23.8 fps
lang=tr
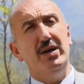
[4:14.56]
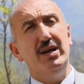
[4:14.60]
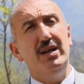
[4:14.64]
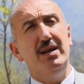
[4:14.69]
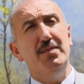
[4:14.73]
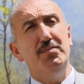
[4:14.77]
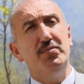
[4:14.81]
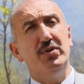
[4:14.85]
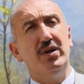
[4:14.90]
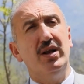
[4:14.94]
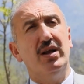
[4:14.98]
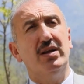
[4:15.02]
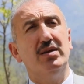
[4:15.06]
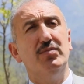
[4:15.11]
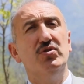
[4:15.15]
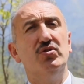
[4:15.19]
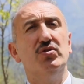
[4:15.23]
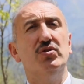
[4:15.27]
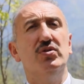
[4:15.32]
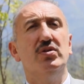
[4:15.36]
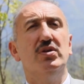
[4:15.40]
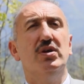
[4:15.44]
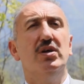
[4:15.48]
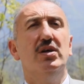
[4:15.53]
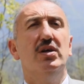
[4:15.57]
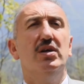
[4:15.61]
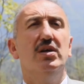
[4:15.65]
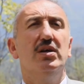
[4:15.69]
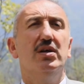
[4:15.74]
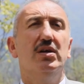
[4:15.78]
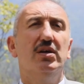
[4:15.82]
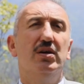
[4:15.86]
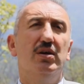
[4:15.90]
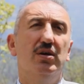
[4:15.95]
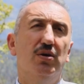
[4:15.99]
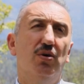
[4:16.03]
eylem planımızın
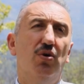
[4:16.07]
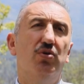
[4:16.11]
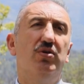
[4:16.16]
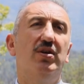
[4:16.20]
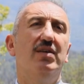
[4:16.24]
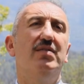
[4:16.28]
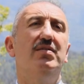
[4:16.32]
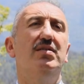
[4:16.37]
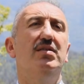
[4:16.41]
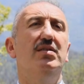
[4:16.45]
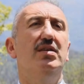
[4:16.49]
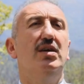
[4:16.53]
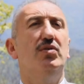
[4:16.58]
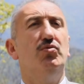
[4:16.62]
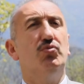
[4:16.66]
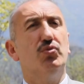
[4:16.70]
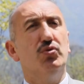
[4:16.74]
e, ötesinde